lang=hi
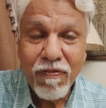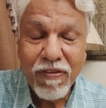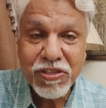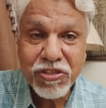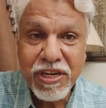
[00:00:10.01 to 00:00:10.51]

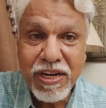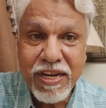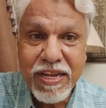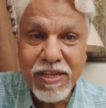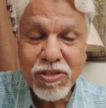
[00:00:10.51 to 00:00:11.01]
वेस्ट
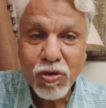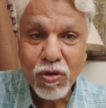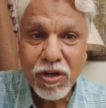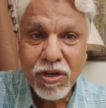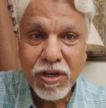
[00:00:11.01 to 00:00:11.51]
इंडीज़
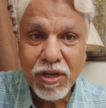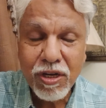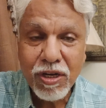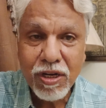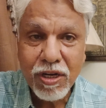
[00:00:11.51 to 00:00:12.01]
और
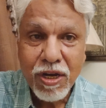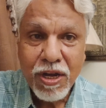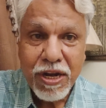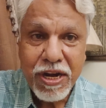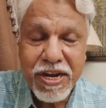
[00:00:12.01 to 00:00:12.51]

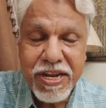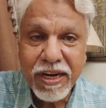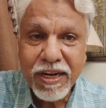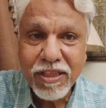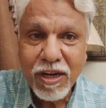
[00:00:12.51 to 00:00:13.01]
uh, इंडिया
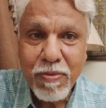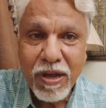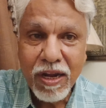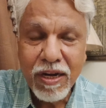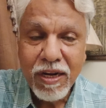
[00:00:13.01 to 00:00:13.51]
के
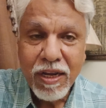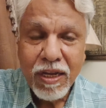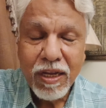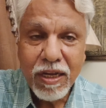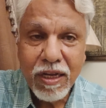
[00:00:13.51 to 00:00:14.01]
दरमियान
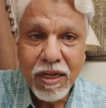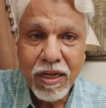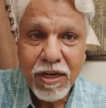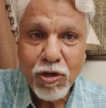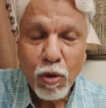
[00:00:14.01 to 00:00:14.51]

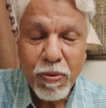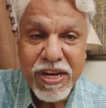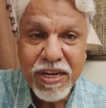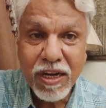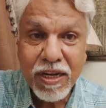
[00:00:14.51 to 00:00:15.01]
uh,
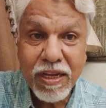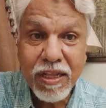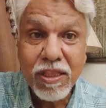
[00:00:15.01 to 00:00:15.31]
डोमिनिका के